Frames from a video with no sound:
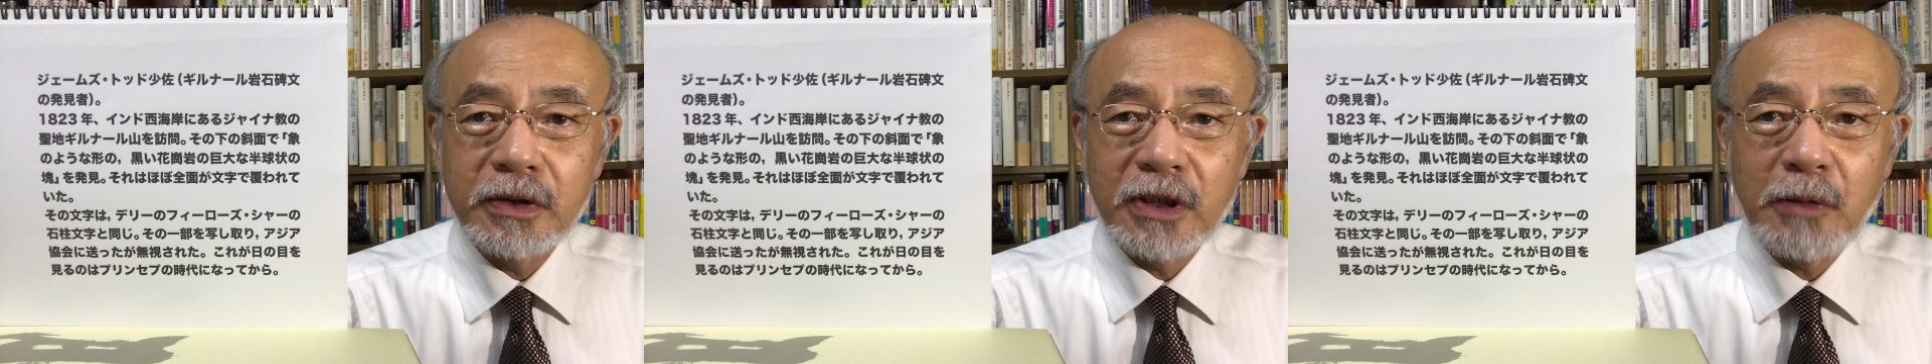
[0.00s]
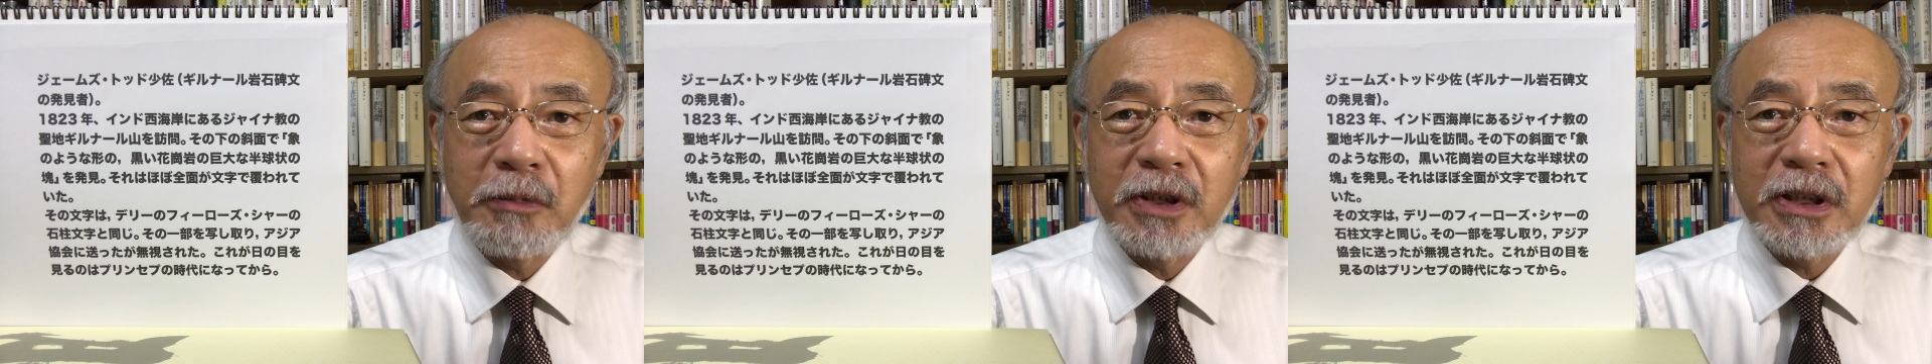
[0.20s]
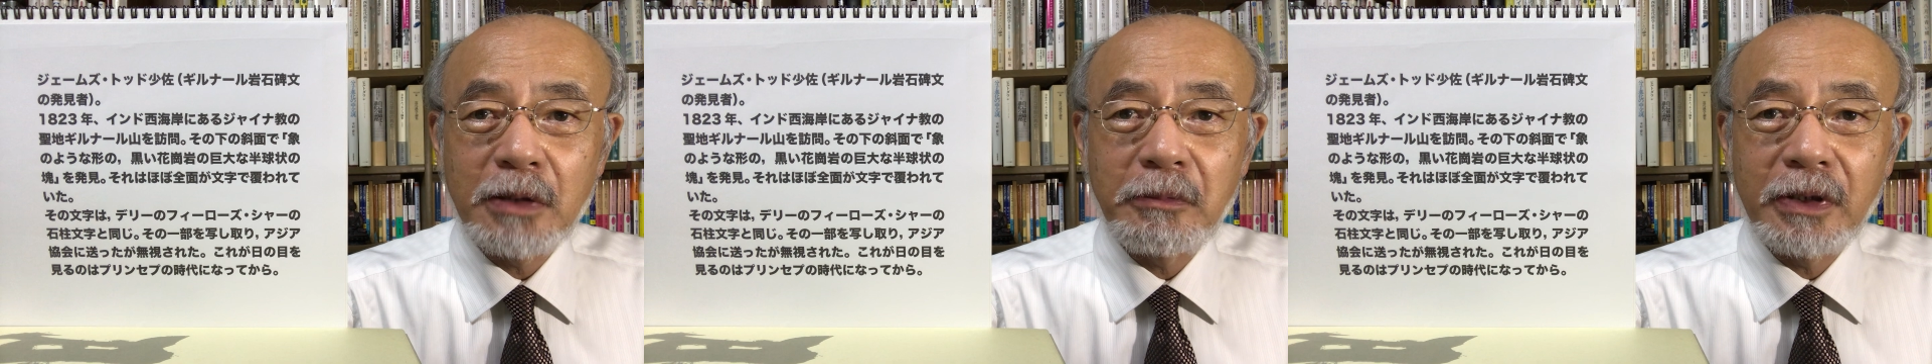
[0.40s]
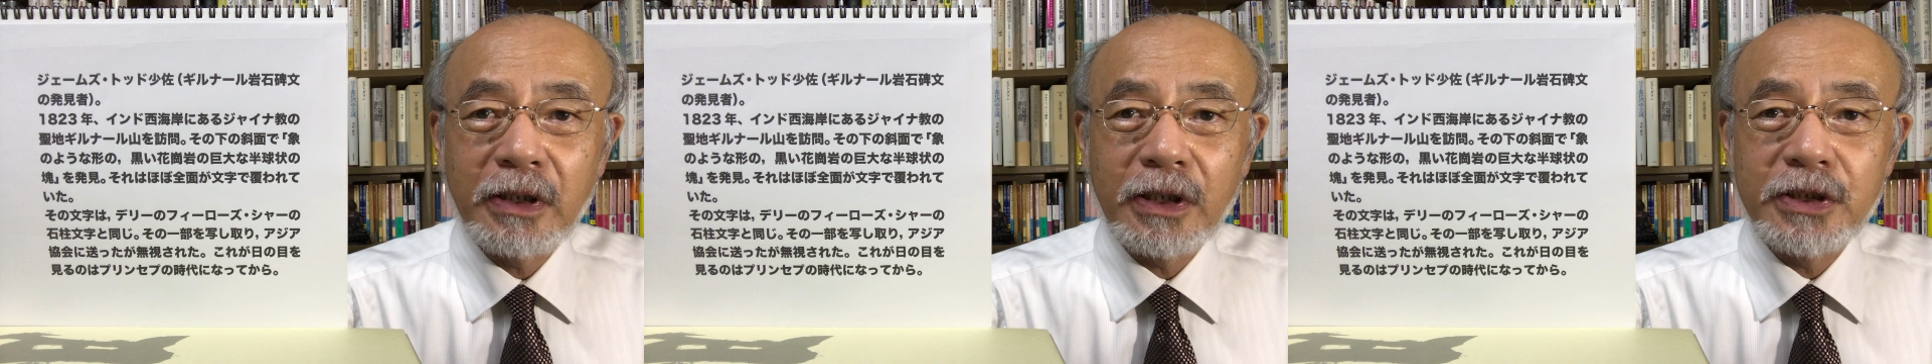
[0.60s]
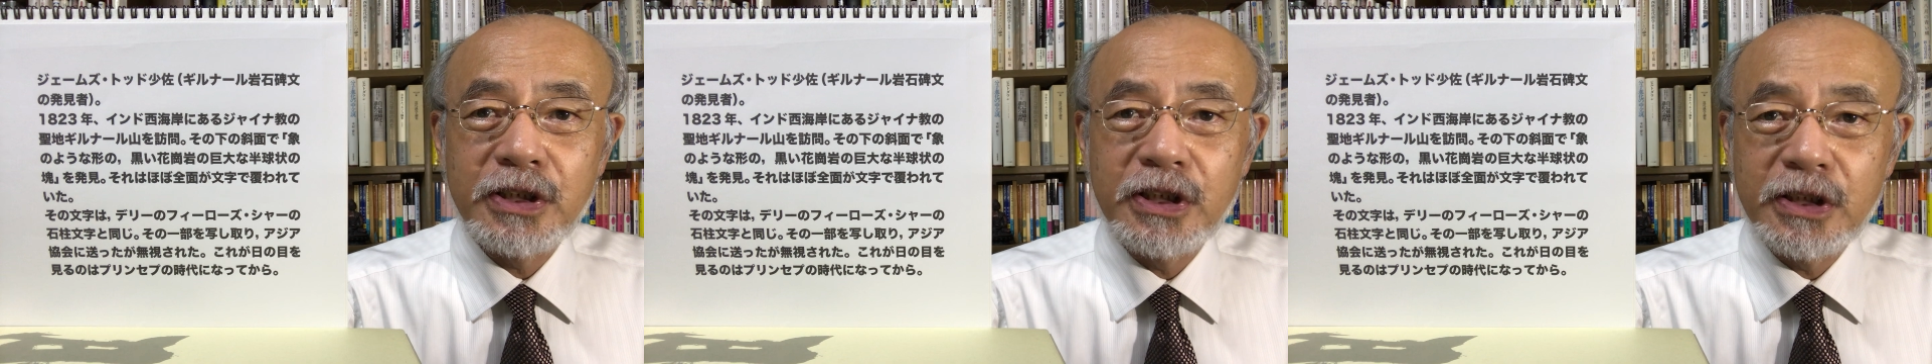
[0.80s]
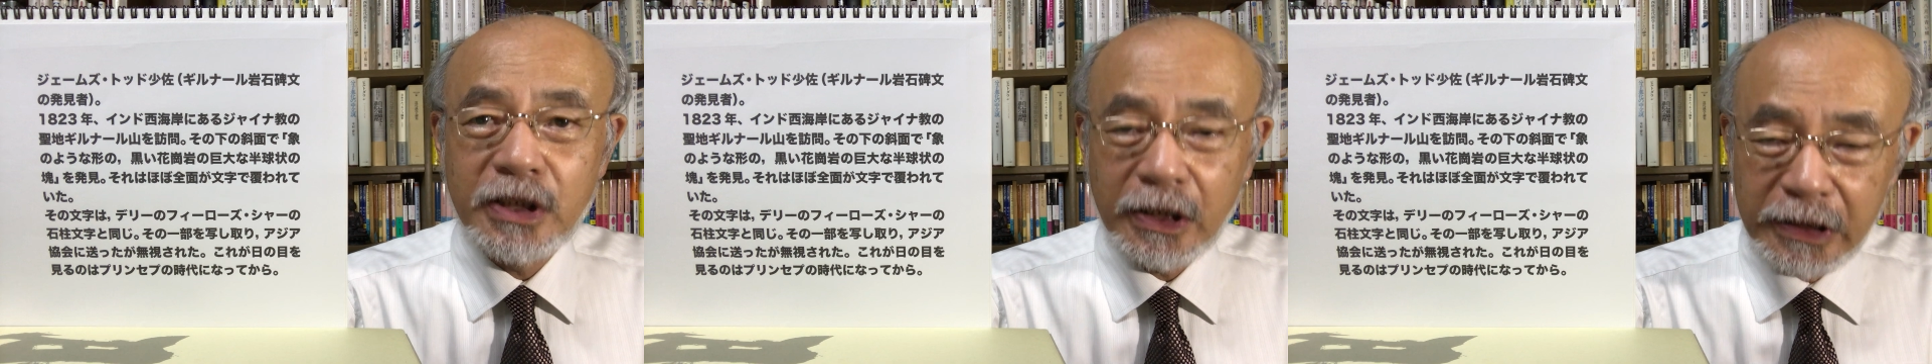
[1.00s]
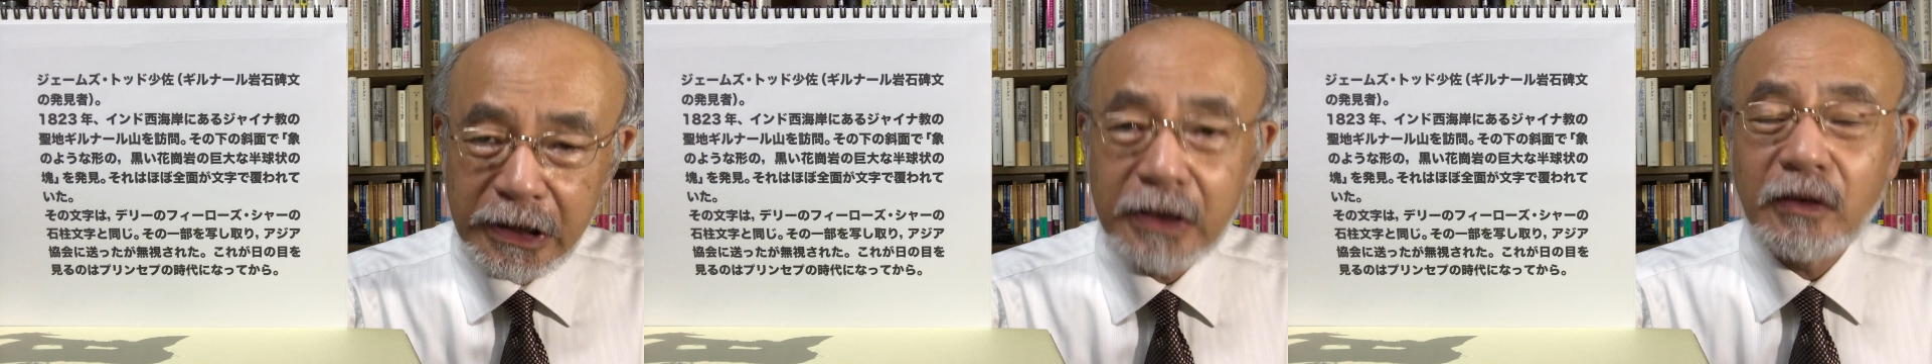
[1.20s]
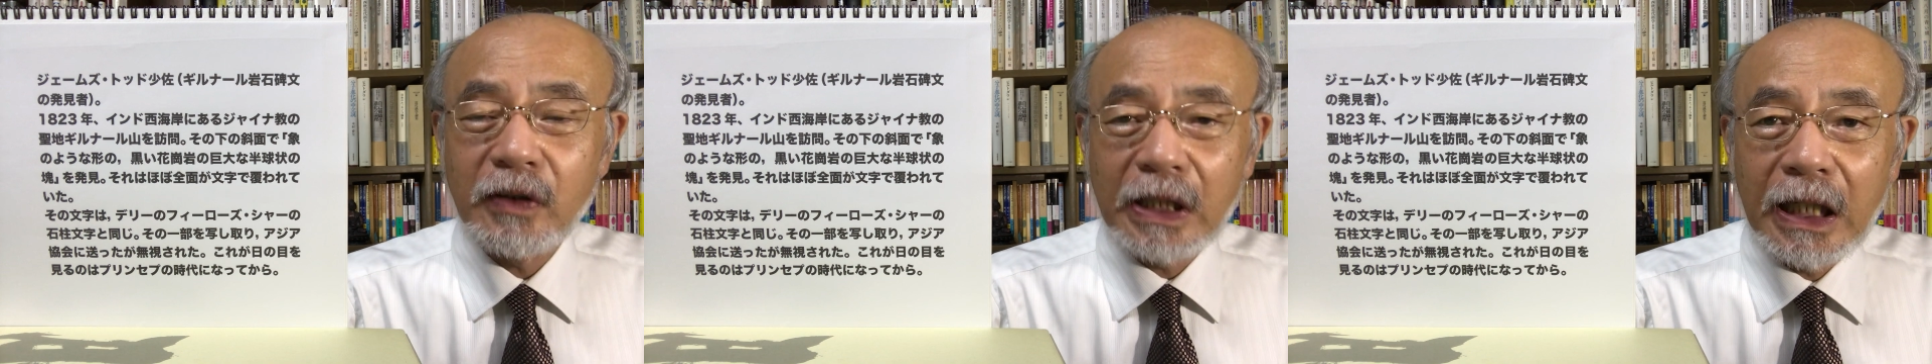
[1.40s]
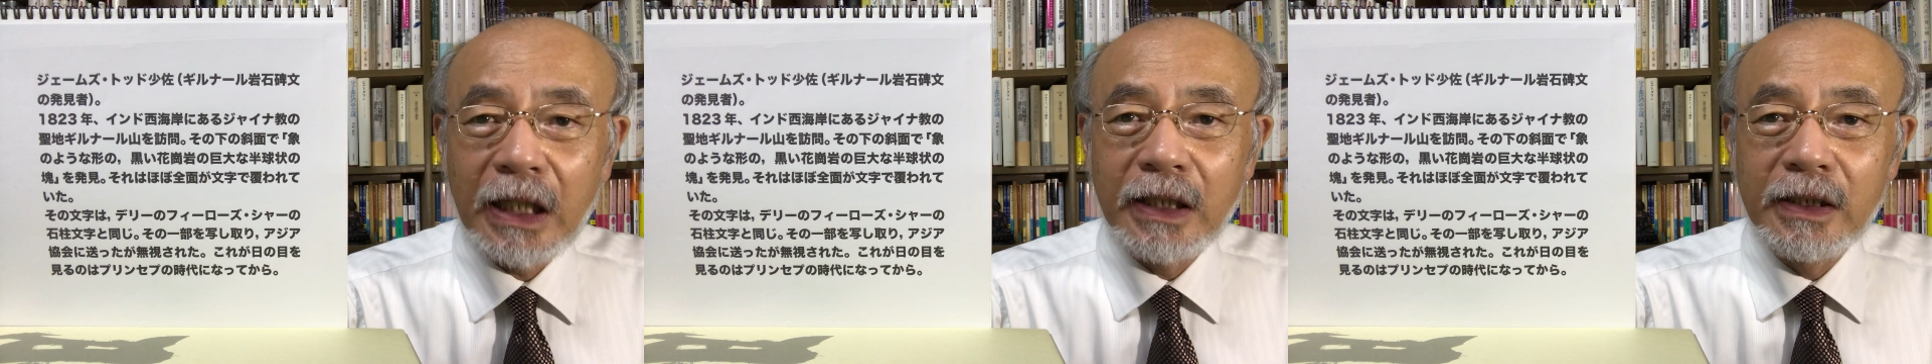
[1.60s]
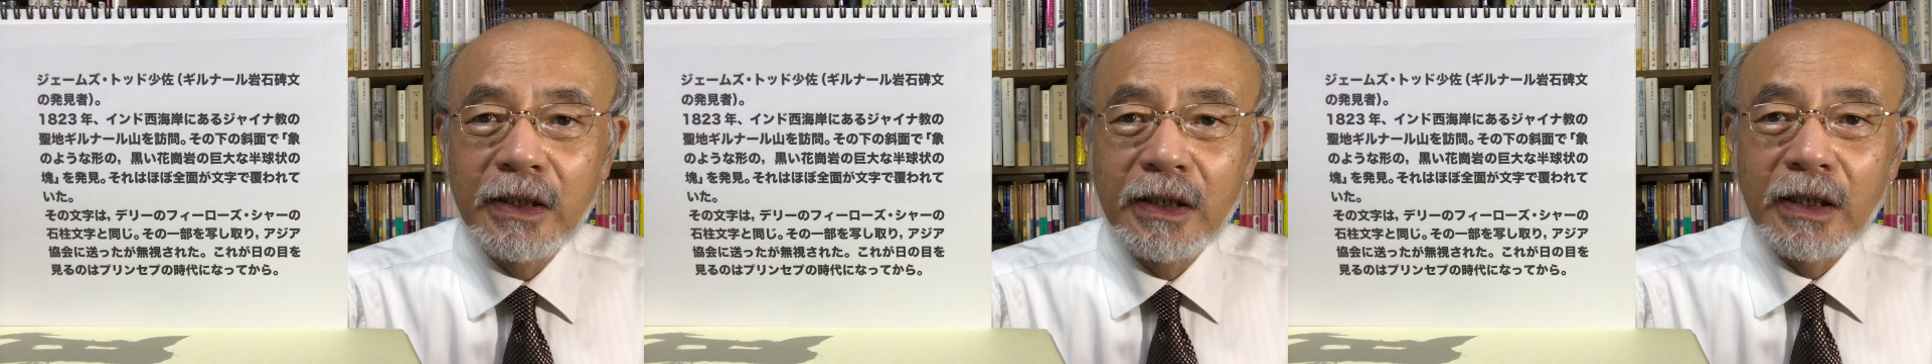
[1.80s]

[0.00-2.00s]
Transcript: さまざまな史跡とか、